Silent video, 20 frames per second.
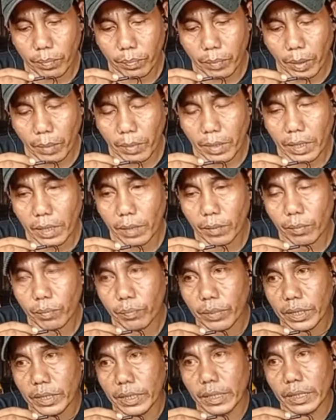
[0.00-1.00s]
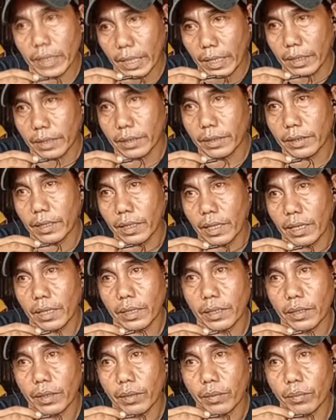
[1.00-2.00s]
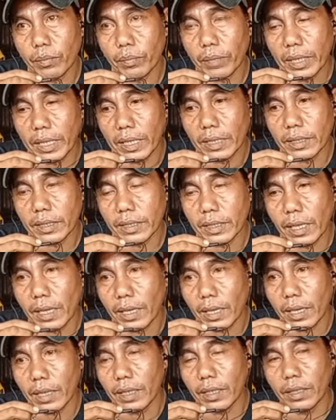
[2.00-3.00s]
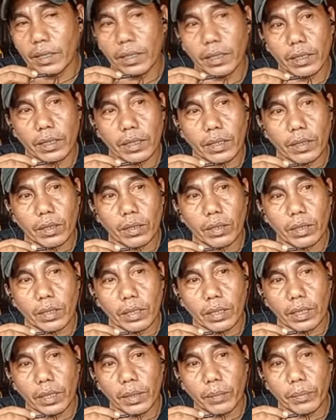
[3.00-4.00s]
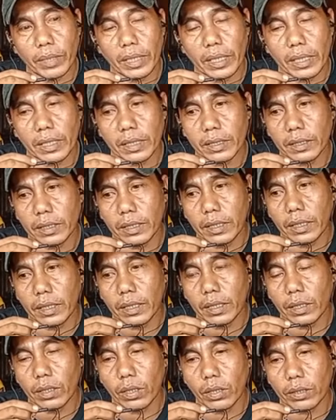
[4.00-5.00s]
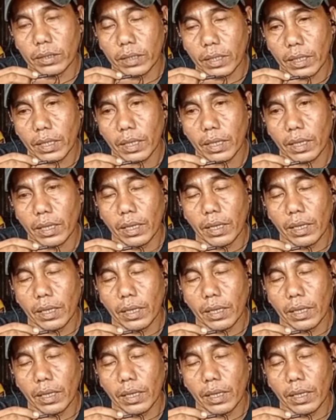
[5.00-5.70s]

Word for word: pemilihan presiden kan. Prediksi saya kan di diprediksi dokter